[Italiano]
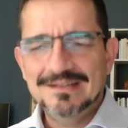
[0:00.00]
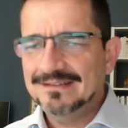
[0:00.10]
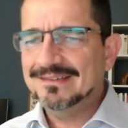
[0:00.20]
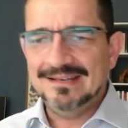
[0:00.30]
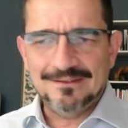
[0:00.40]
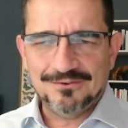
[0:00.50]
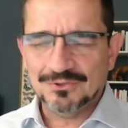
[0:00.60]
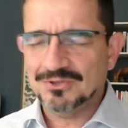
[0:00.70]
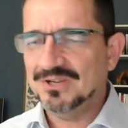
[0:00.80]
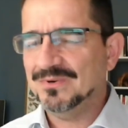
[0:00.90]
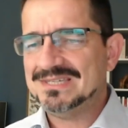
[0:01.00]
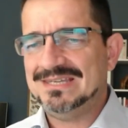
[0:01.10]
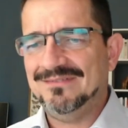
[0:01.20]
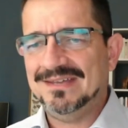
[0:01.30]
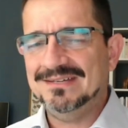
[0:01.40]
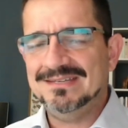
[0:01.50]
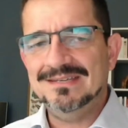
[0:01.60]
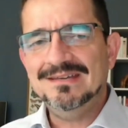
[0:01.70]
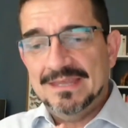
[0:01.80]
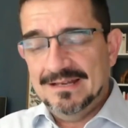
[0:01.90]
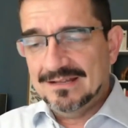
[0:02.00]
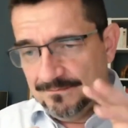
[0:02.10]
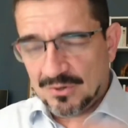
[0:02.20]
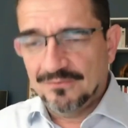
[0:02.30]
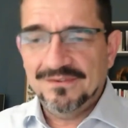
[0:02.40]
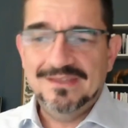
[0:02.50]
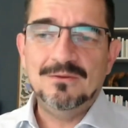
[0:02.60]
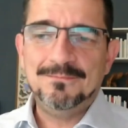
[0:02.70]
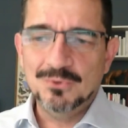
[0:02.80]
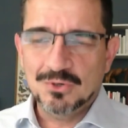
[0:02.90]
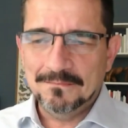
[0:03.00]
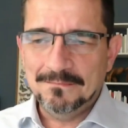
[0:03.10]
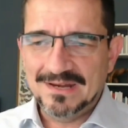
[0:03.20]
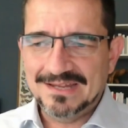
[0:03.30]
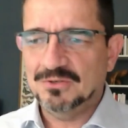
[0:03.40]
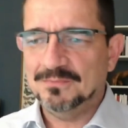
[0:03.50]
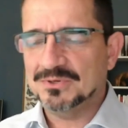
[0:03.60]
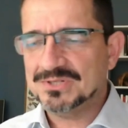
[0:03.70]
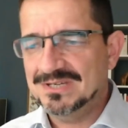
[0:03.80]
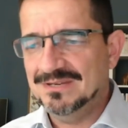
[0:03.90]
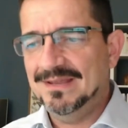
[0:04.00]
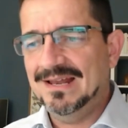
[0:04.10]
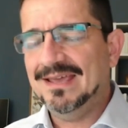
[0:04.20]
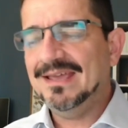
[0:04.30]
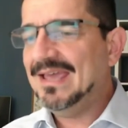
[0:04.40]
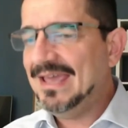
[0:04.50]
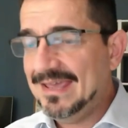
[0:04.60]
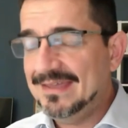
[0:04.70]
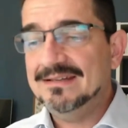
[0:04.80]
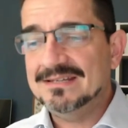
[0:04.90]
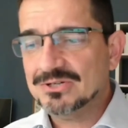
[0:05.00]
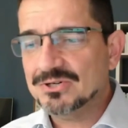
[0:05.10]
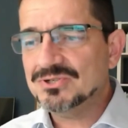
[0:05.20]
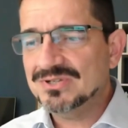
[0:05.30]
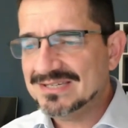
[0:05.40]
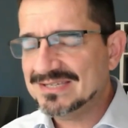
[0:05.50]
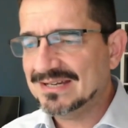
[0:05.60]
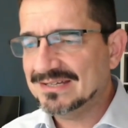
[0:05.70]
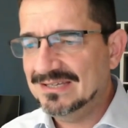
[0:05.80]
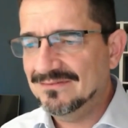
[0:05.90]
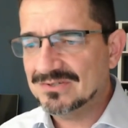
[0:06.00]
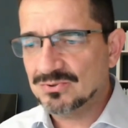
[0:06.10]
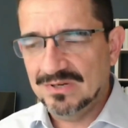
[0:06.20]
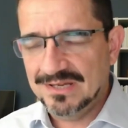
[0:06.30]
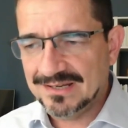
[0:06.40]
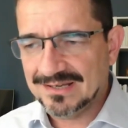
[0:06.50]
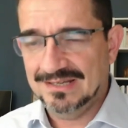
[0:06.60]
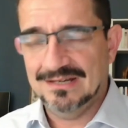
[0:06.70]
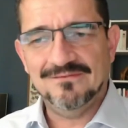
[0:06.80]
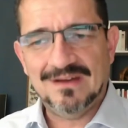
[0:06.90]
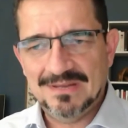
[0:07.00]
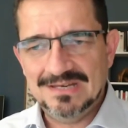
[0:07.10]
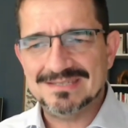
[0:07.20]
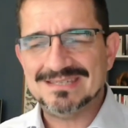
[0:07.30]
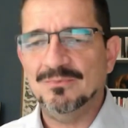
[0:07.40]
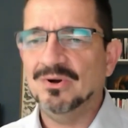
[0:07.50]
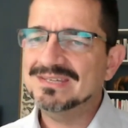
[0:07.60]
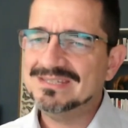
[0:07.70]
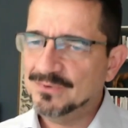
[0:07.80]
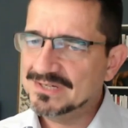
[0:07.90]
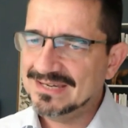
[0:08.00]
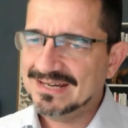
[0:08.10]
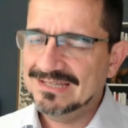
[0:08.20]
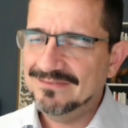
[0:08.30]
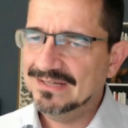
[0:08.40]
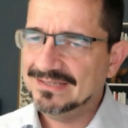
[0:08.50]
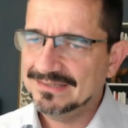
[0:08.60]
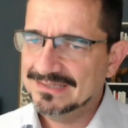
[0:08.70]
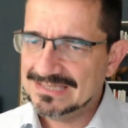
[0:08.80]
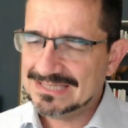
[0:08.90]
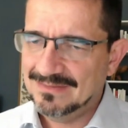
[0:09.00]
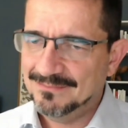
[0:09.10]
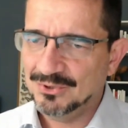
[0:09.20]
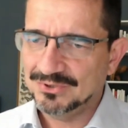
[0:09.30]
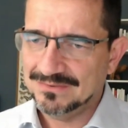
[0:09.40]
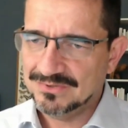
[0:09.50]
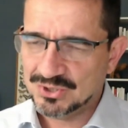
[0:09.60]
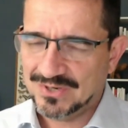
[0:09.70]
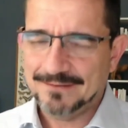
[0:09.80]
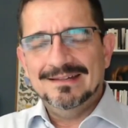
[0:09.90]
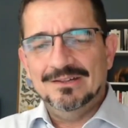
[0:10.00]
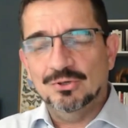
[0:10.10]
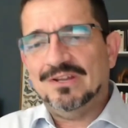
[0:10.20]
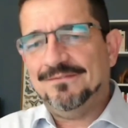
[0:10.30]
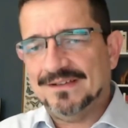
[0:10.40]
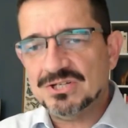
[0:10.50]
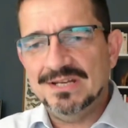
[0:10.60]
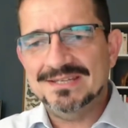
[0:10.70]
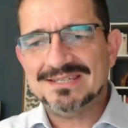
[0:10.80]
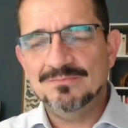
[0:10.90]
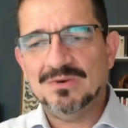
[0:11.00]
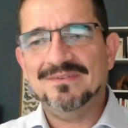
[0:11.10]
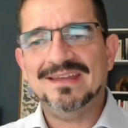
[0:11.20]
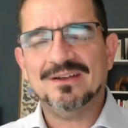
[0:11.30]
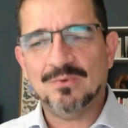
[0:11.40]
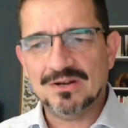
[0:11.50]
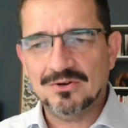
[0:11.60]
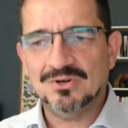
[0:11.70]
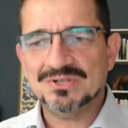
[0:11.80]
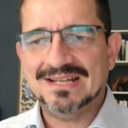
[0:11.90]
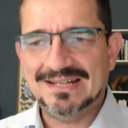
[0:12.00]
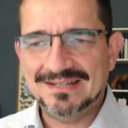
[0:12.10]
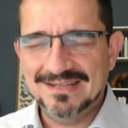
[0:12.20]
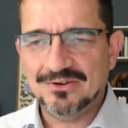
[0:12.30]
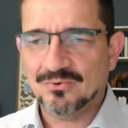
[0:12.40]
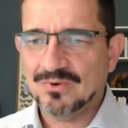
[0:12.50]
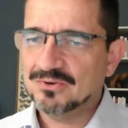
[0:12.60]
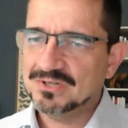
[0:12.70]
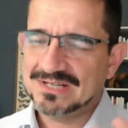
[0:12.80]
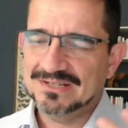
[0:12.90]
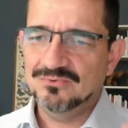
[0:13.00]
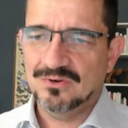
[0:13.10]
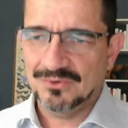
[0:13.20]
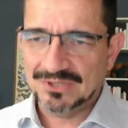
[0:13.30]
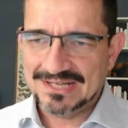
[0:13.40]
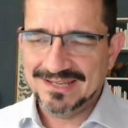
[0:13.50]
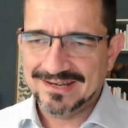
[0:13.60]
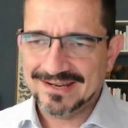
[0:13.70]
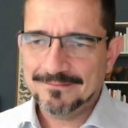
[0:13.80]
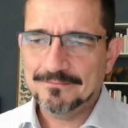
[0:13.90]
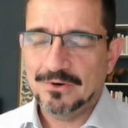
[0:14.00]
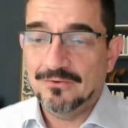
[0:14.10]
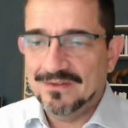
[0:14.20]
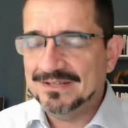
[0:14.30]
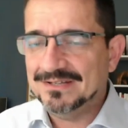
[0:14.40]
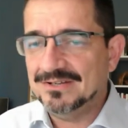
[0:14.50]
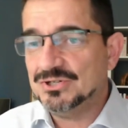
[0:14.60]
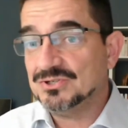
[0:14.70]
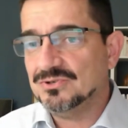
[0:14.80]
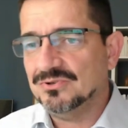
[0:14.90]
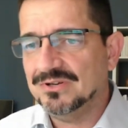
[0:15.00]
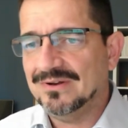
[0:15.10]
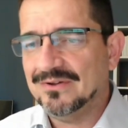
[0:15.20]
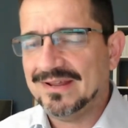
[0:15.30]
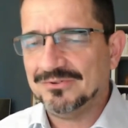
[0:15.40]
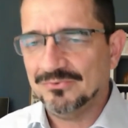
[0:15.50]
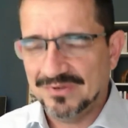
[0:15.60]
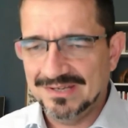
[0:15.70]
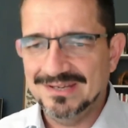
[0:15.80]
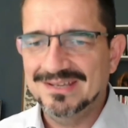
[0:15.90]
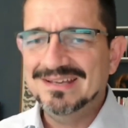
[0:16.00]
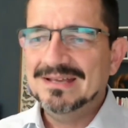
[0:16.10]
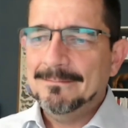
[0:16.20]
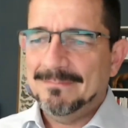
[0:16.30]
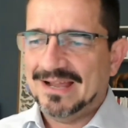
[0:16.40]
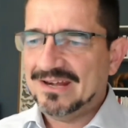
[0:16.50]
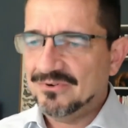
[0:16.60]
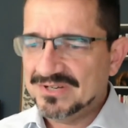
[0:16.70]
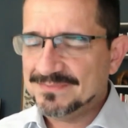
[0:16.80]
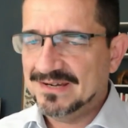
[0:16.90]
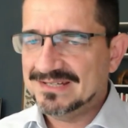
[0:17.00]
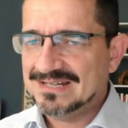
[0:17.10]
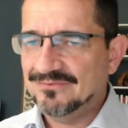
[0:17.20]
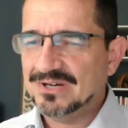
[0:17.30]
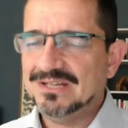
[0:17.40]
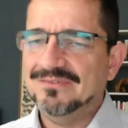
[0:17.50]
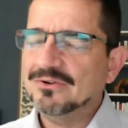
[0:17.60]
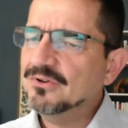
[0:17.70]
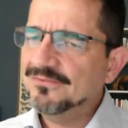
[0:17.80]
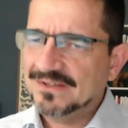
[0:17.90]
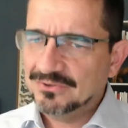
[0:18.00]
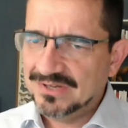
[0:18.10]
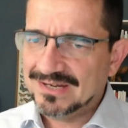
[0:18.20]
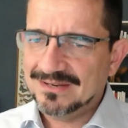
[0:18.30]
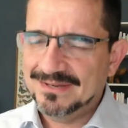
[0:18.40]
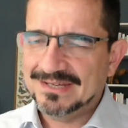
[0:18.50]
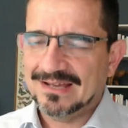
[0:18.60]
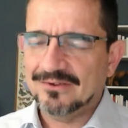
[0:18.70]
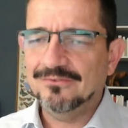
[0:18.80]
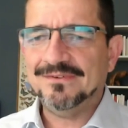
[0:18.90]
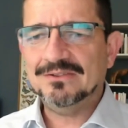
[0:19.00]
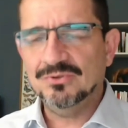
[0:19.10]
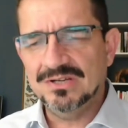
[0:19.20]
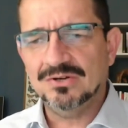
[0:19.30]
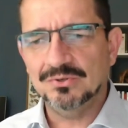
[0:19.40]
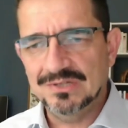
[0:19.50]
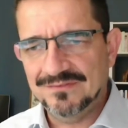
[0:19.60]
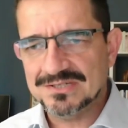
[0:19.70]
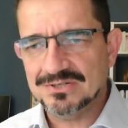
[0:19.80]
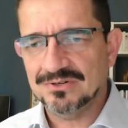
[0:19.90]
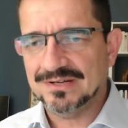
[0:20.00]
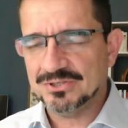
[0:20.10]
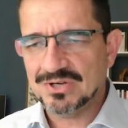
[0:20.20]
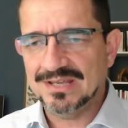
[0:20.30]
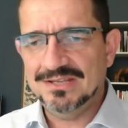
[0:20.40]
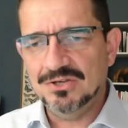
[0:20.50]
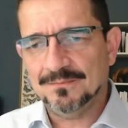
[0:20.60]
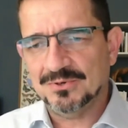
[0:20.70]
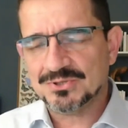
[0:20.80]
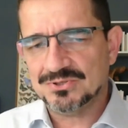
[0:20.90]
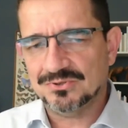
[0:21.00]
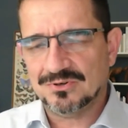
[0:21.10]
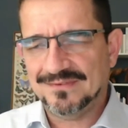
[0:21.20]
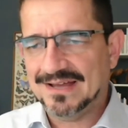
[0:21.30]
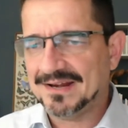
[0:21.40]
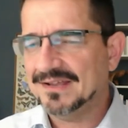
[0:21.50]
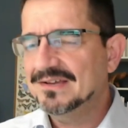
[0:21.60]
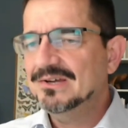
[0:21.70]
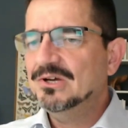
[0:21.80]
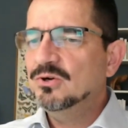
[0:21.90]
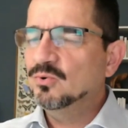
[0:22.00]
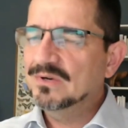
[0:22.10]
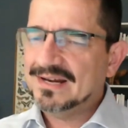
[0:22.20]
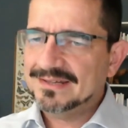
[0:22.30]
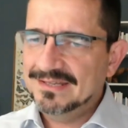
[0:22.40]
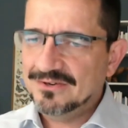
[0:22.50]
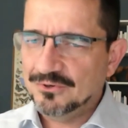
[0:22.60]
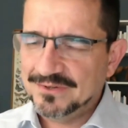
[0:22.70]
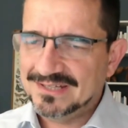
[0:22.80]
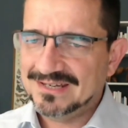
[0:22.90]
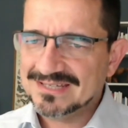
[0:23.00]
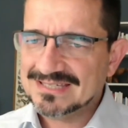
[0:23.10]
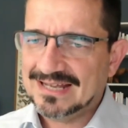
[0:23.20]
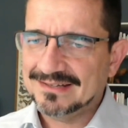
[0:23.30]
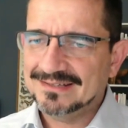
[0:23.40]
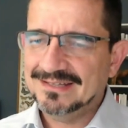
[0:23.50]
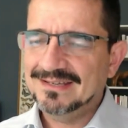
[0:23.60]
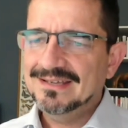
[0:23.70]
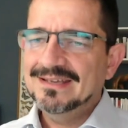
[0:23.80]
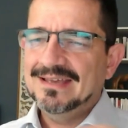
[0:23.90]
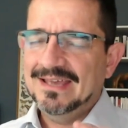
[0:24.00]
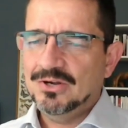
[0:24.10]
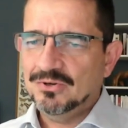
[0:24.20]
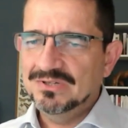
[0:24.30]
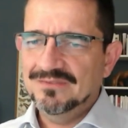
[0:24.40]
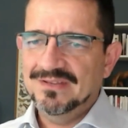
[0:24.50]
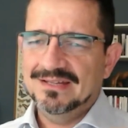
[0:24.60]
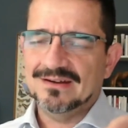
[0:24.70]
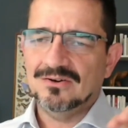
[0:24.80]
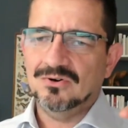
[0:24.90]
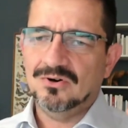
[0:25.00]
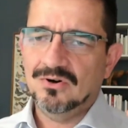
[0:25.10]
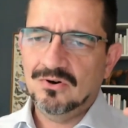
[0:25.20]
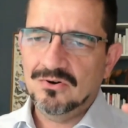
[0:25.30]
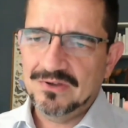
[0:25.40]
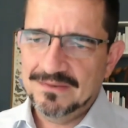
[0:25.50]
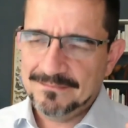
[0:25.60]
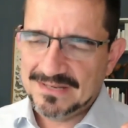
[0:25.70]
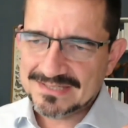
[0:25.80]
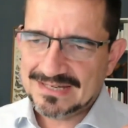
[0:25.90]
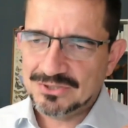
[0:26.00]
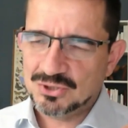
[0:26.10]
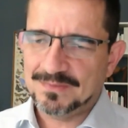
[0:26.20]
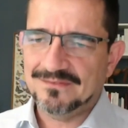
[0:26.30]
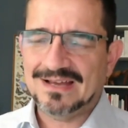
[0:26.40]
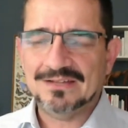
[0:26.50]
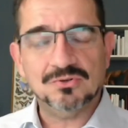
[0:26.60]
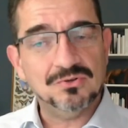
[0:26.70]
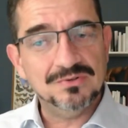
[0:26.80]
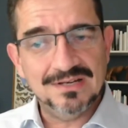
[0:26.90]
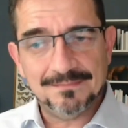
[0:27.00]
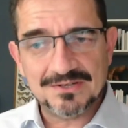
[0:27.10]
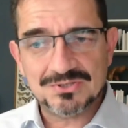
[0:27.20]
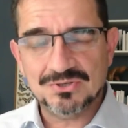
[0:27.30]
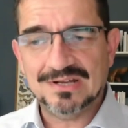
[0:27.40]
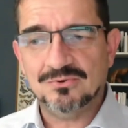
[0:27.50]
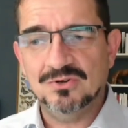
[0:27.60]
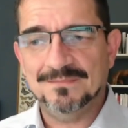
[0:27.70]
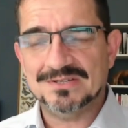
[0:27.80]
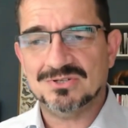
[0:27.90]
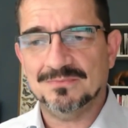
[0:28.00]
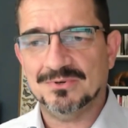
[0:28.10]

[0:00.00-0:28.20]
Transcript: delle foto di questi eventi, il profilo il più completo possibile e il discorso di essere attivi su LinkedIn va benissimo e si può essere attivi in tantissimi modi, cioè non è facilissimo avere qualcosa da dire o qualcosa di nuovo da dire, ovviamente lì ci sono un neolaureato, quindi magari non ho esperienza lavorativa, non è un fatto di credibilità, è un fatto di condivisione, cioè io posso trovare un articolo interessante e condividerlo o in messaggio privato con delle persone a cui penso